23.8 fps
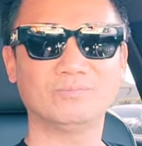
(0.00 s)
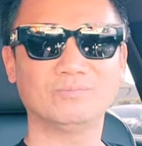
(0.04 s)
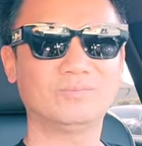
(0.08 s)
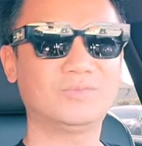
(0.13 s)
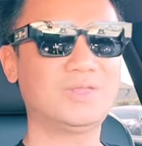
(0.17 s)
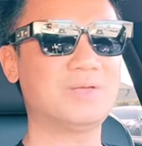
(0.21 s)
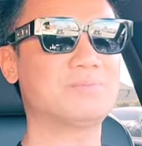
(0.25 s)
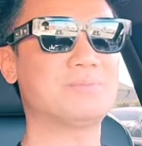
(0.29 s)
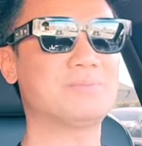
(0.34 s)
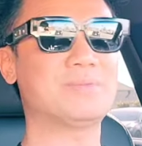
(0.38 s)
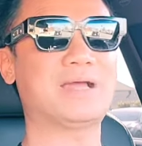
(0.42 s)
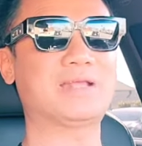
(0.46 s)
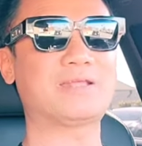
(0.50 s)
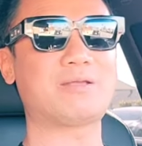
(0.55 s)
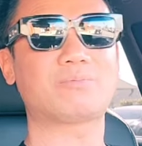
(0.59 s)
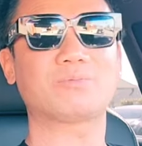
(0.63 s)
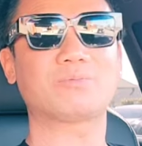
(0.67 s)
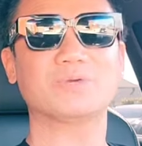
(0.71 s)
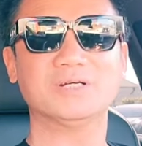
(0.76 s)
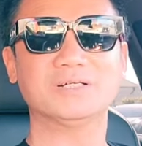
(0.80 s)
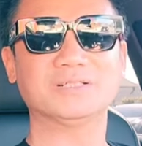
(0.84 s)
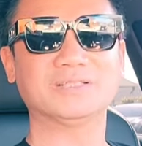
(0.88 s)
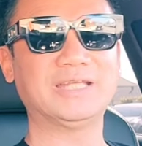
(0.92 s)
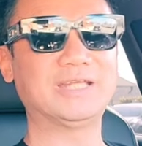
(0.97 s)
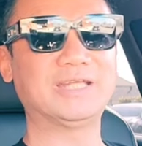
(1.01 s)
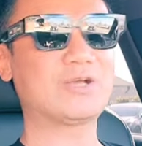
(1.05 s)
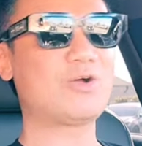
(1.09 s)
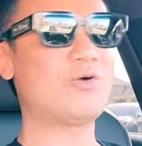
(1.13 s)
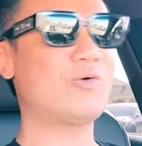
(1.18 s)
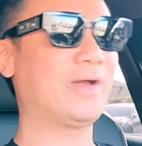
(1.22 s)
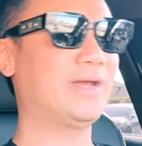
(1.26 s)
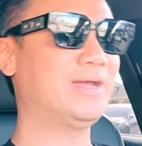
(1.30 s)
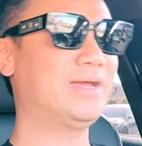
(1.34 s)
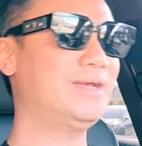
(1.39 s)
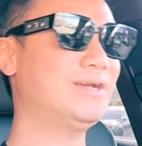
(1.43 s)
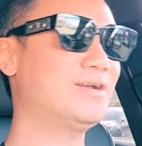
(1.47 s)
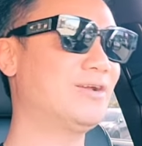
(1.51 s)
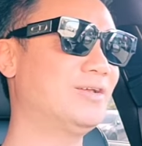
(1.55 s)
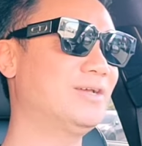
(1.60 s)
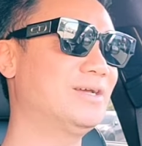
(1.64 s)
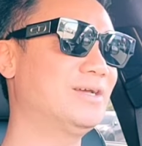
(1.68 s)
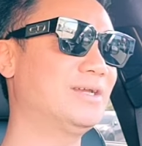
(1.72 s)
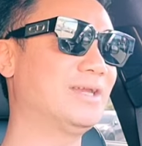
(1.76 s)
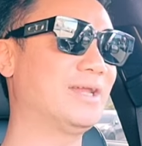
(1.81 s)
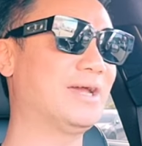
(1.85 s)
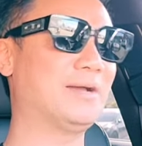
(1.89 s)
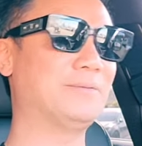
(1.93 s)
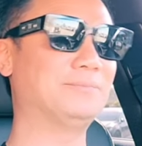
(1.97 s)
nhưng mà dọc đường thì cô ấy coi
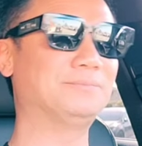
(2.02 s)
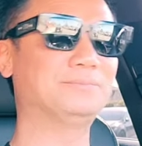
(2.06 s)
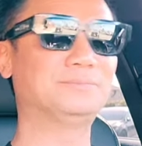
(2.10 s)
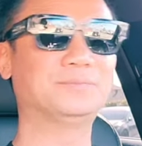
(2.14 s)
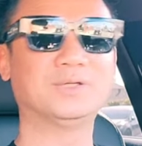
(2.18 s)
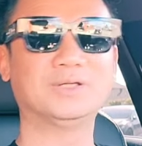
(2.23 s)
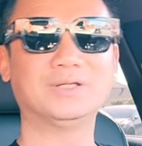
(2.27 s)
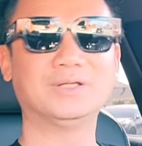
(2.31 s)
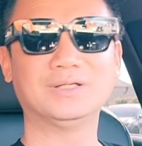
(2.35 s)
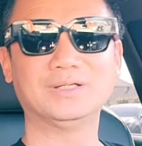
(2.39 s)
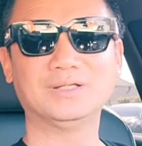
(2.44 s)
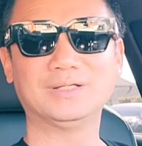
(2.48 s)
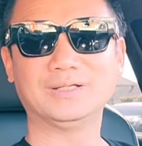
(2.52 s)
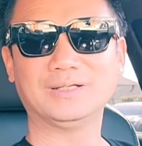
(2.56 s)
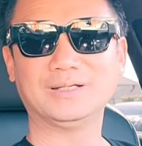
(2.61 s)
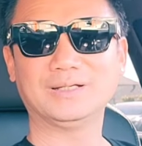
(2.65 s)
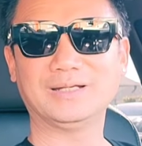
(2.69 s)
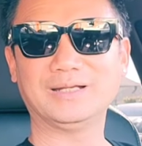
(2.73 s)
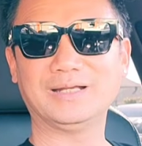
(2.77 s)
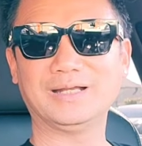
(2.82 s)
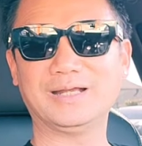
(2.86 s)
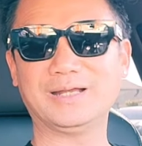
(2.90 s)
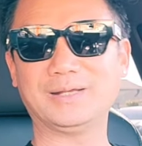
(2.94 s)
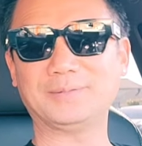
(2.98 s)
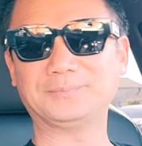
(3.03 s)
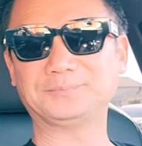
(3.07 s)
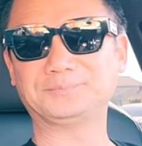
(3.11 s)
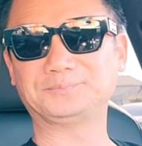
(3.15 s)
như là à,